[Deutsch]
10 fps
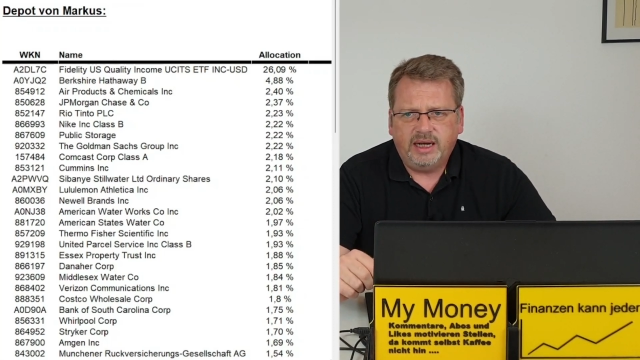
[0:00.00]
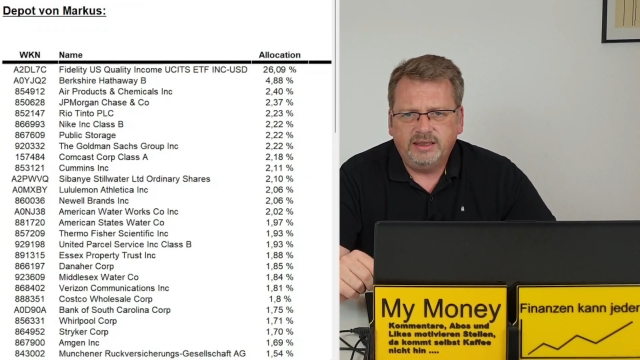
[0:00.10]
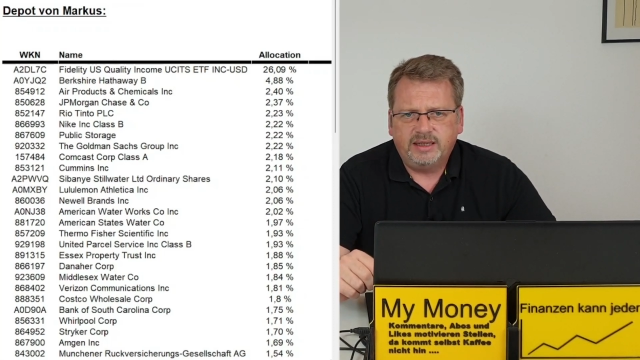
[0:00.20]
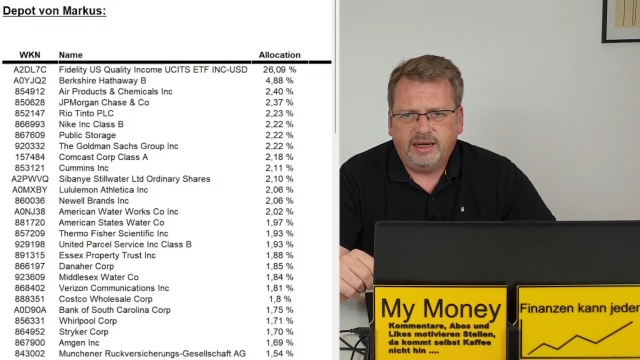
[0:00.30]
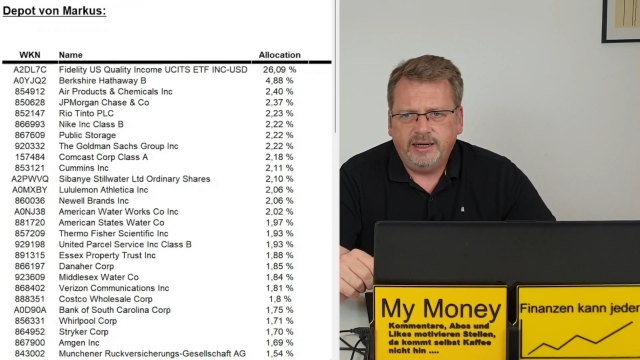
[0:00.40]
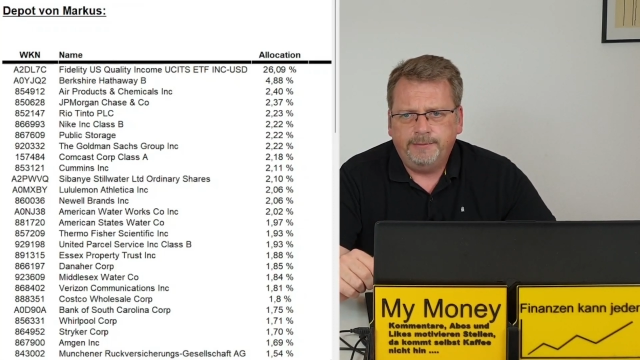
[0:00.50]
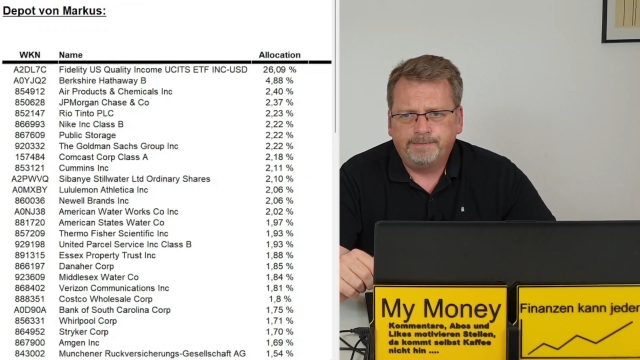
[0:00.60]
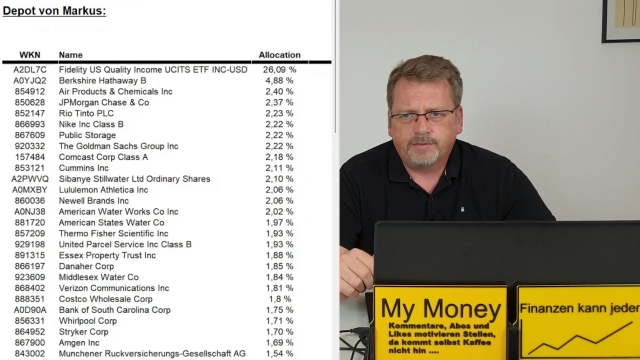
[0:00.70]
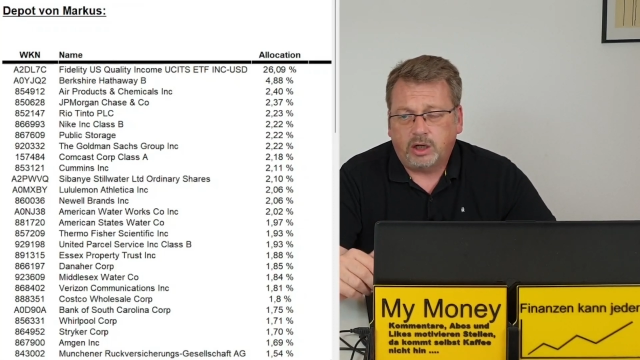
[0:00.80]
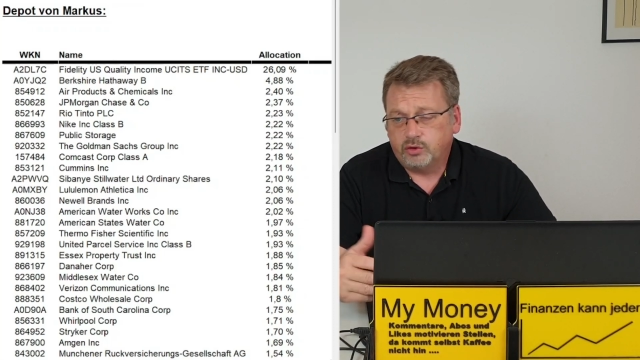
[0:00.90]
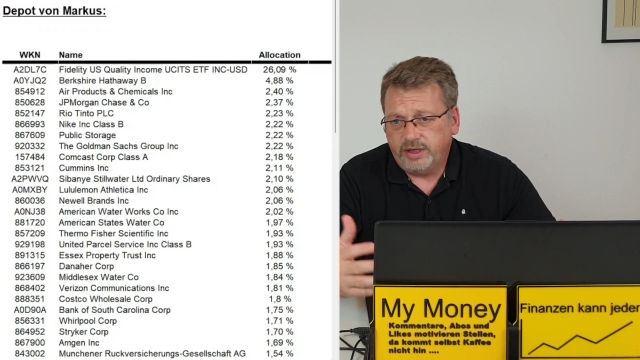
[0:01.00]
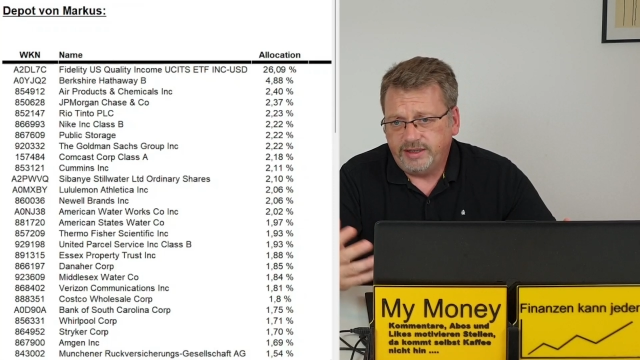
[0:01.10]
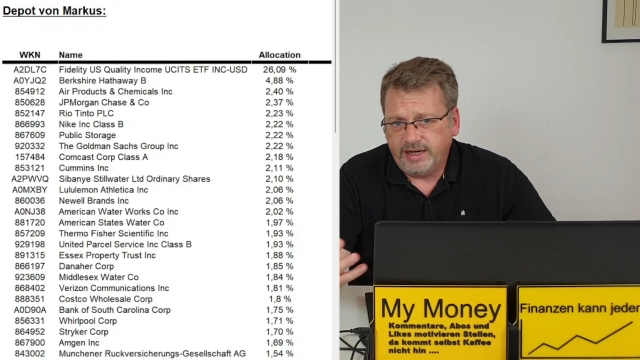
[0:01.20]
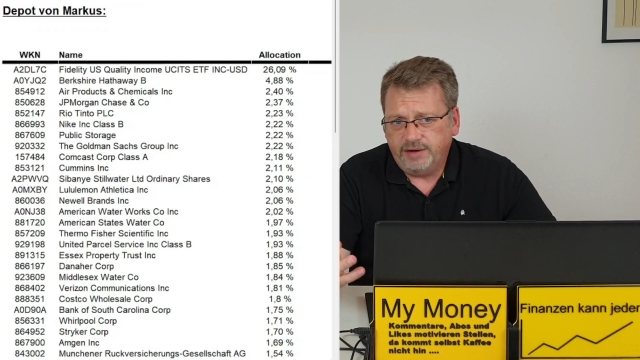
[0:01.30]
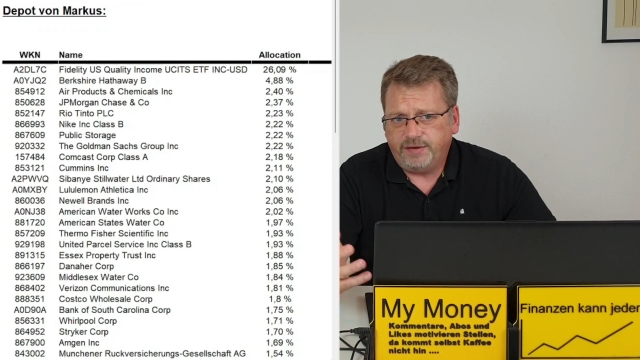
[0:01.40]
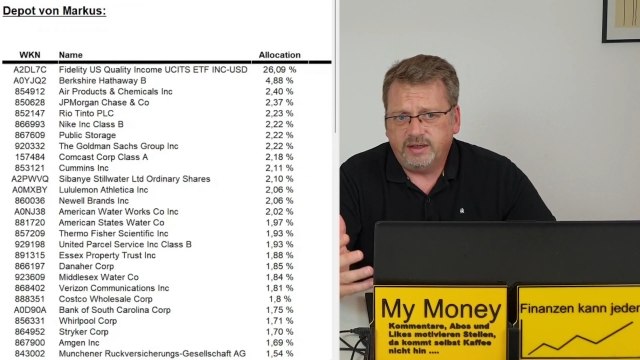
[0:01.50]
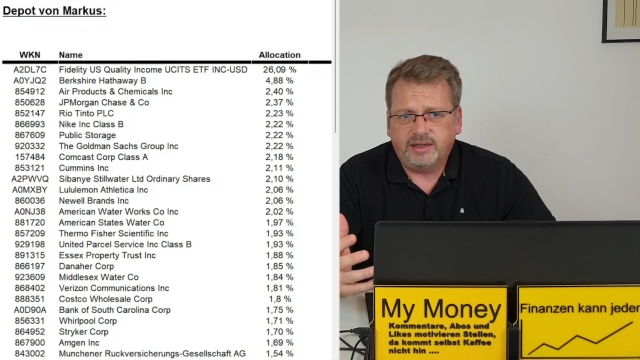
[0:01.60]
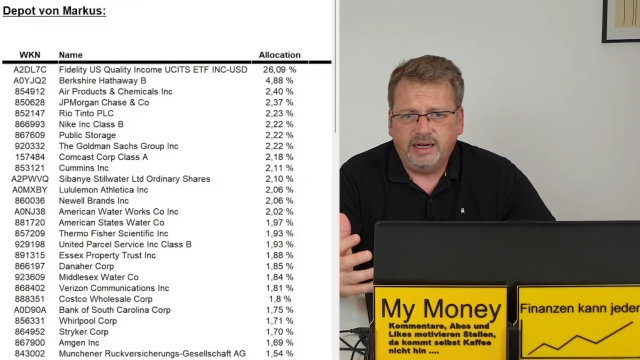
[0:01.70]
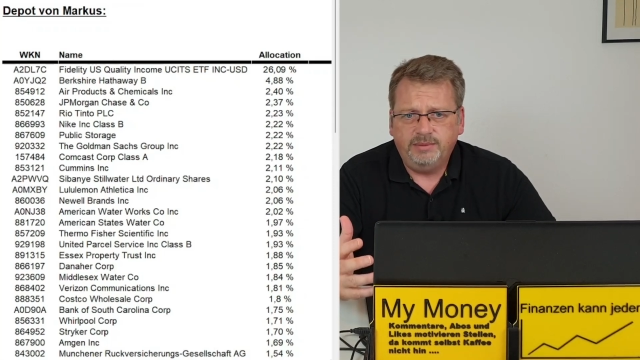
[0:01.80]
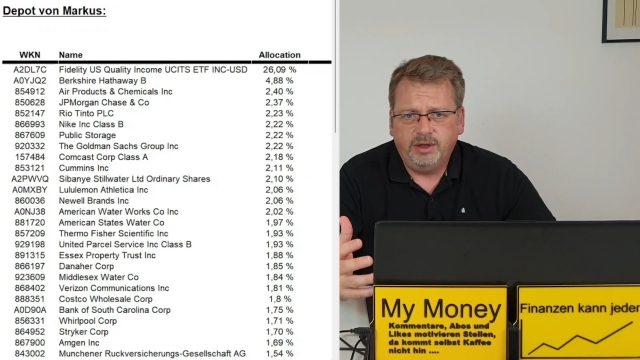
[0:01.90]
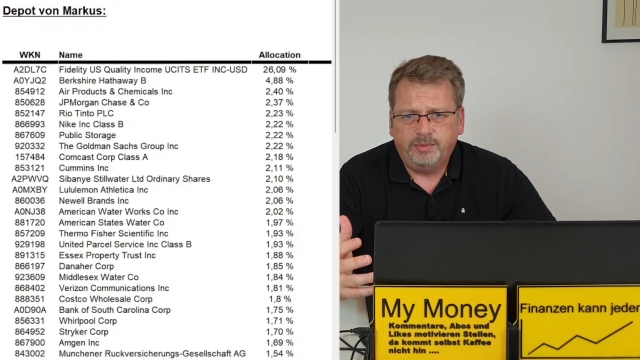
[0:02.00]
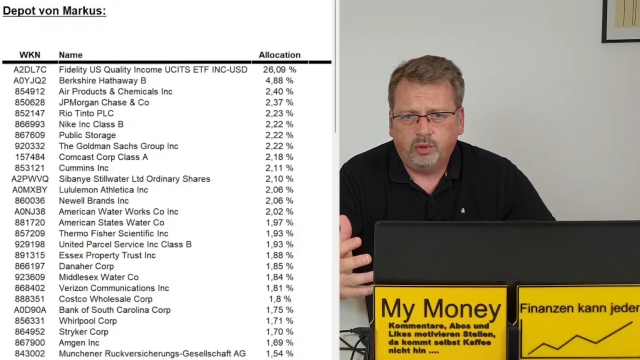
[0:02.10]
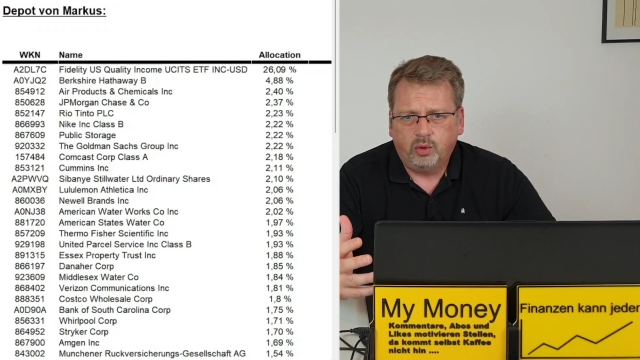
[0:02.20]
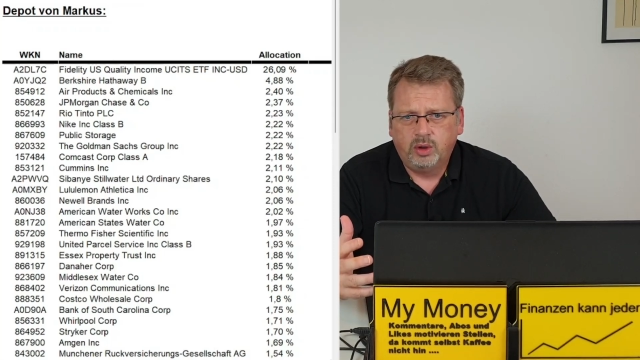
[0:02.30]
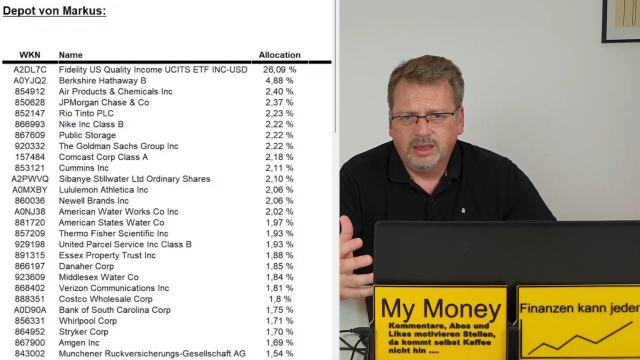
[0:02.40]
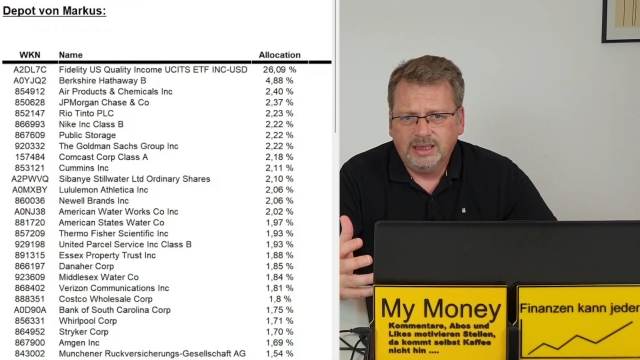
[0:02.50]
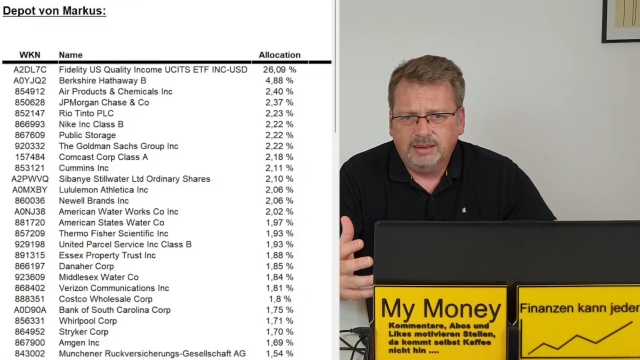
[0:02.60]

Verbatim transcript: Anteil, also ETF-Anteil im Depot,